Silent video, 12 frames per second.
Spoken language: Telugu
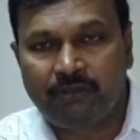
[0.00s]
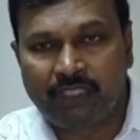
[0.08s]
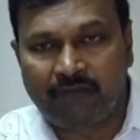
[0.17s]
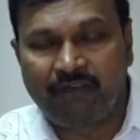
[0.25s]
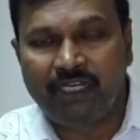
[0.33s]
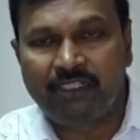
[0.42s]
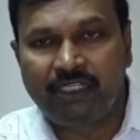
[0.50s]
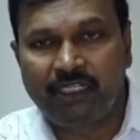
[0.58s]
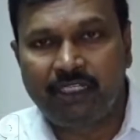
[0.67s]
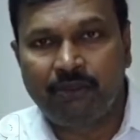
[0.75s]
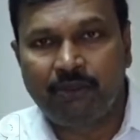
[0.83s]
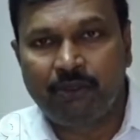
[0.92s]
సర్వేలెన్స్
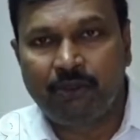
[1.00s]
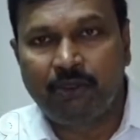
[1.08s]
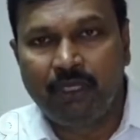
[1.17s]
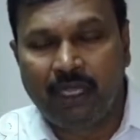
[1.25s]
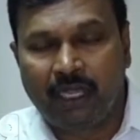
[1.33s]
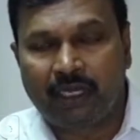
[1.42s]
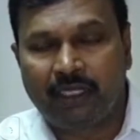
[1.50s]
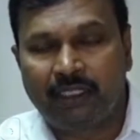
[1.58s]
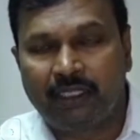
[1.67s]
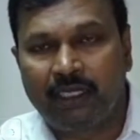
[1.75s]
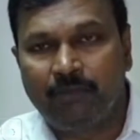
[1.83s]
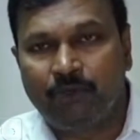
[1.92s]
ఏదైతుందో అక్కడ ఎందుకంటే